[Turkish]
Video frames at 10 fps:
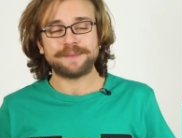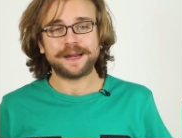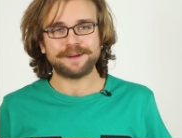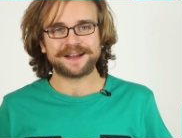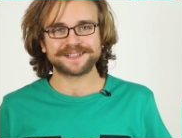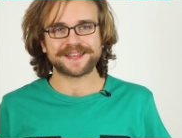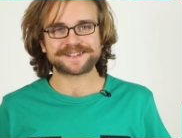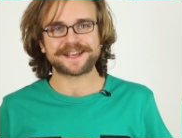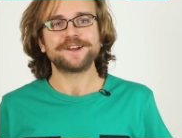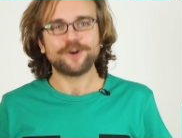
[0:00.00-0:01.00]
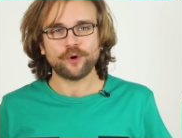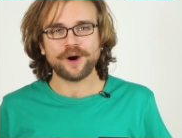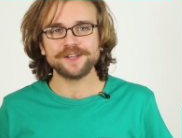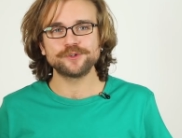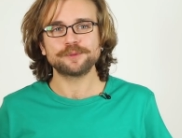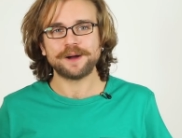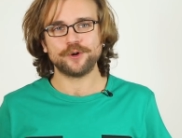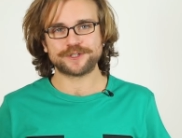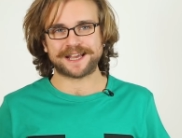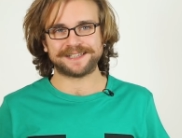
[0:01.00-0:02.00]
Merhaba arkadaşlar. Oha diyorum'a
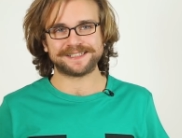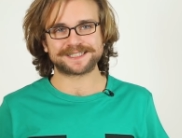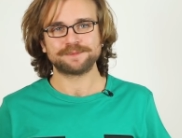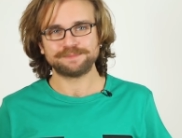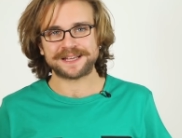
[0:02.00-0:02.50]
hoş geldiniz.